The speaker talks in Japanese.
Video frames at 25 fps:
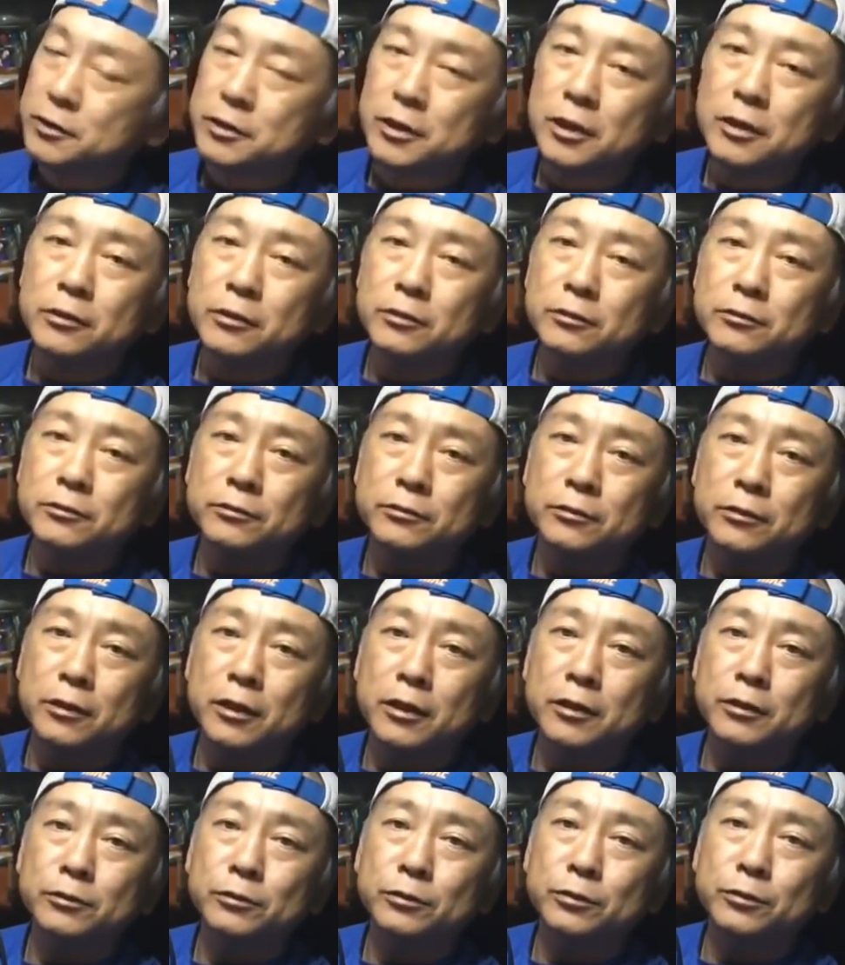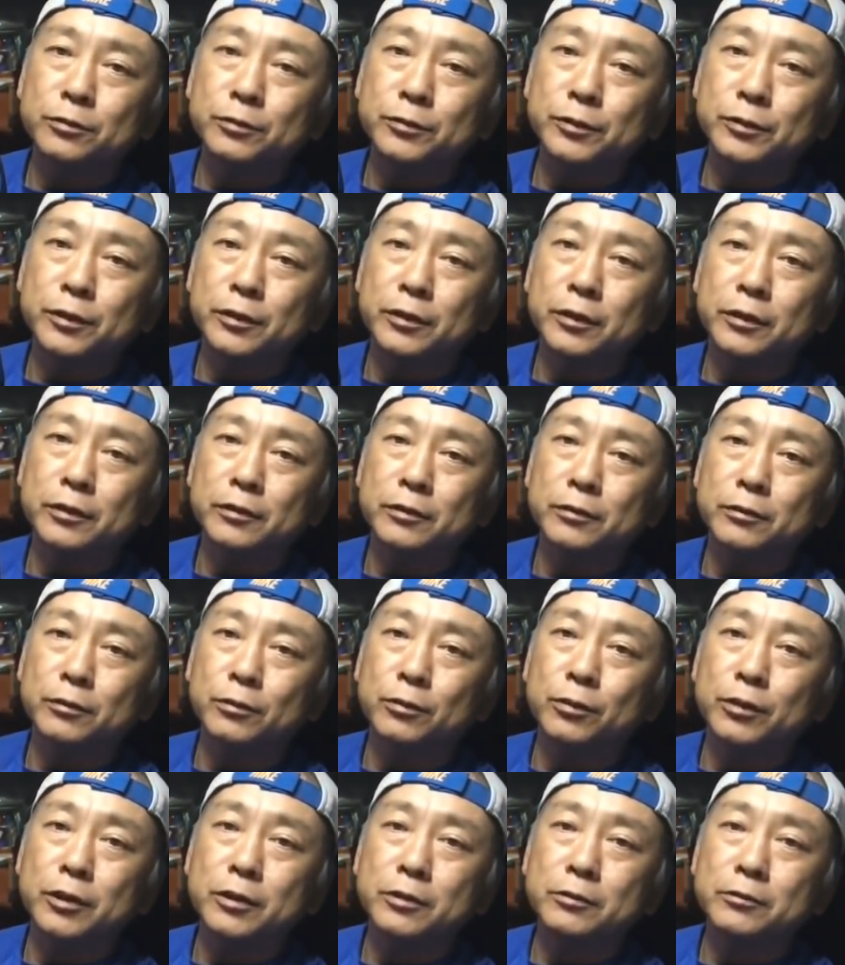ジャンクハードオフでね
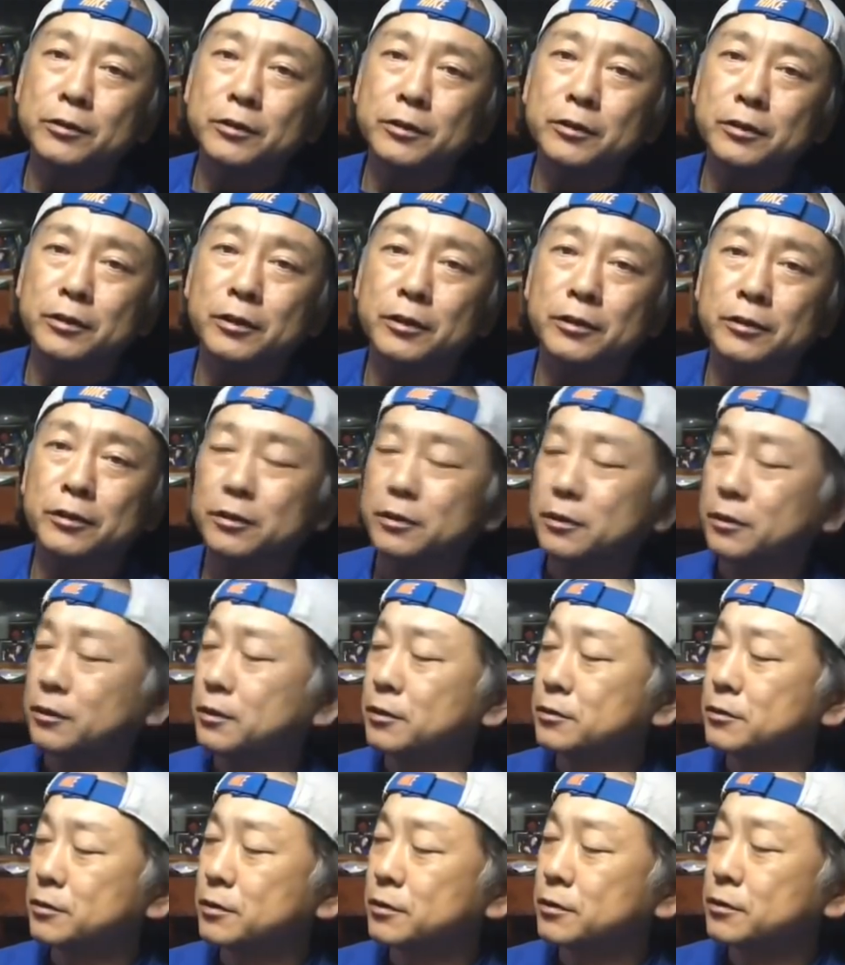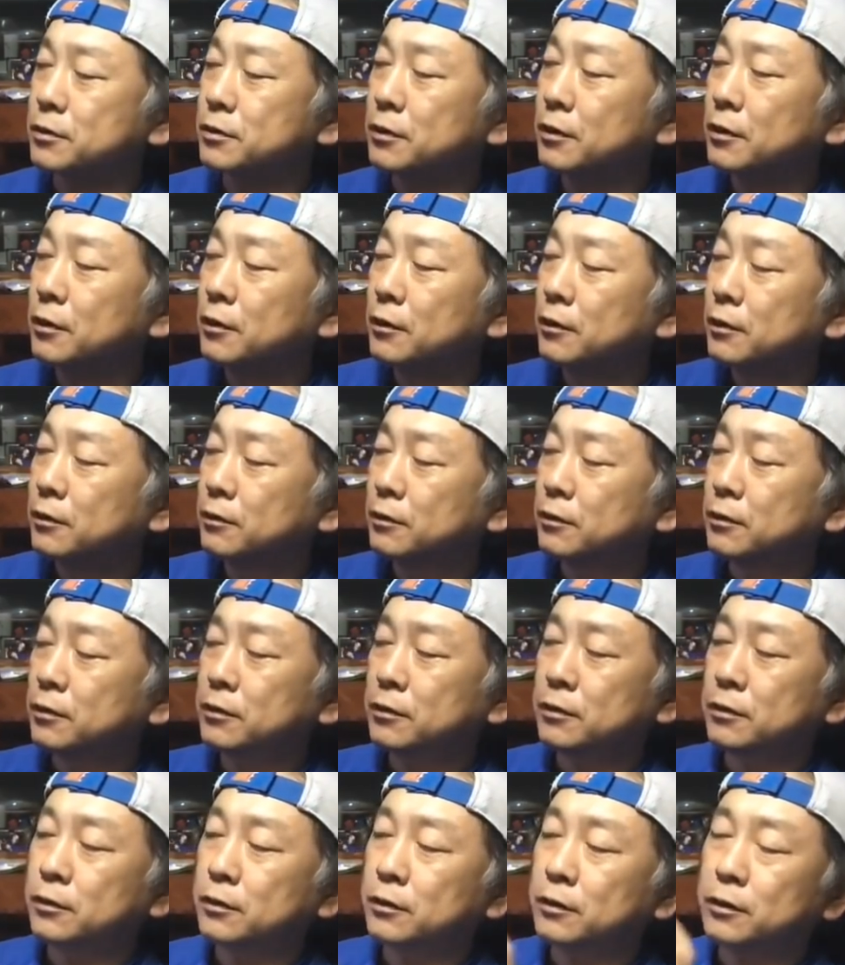500円で買ってきたレンズです
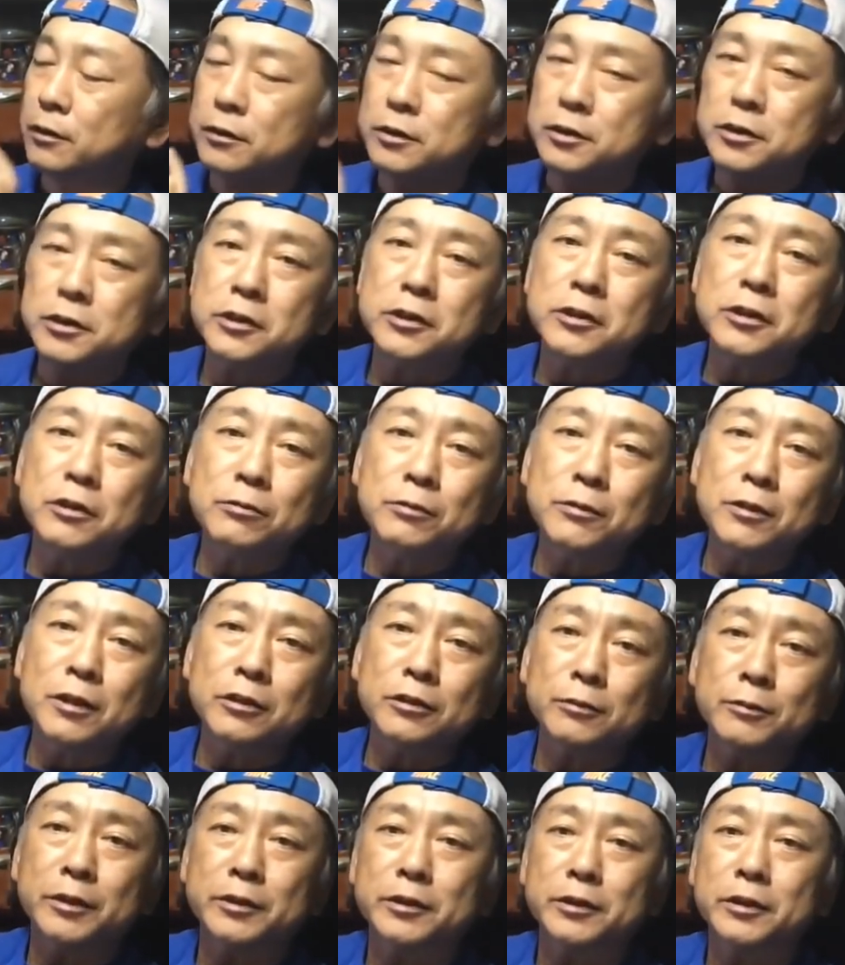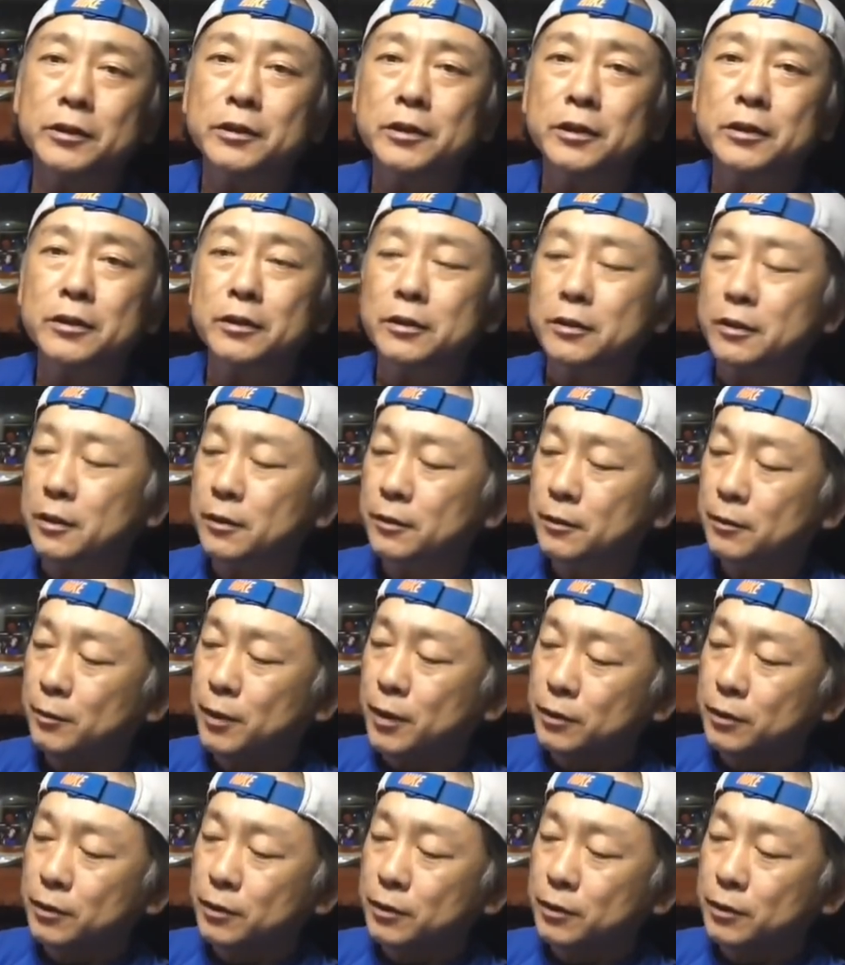で CF カードまで入れてね、